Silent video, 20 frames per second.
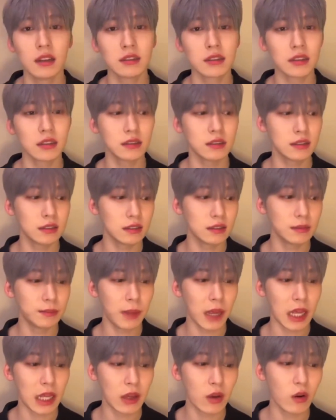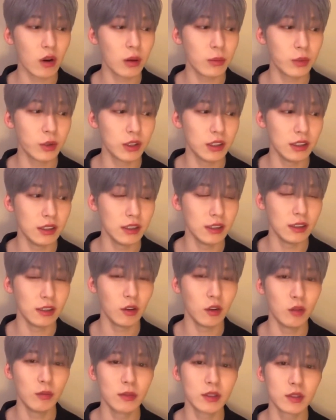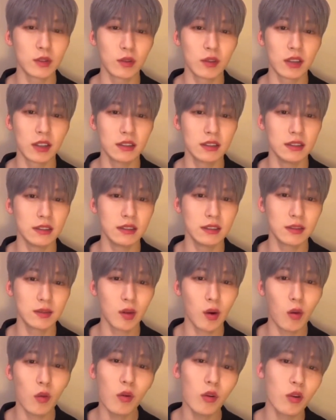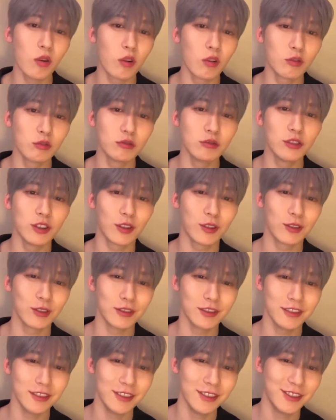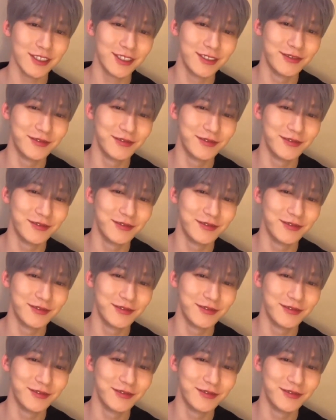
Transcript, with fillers: 아, 사실 배경화면이 얼마 전까진 서우형 얼굴이었거든요?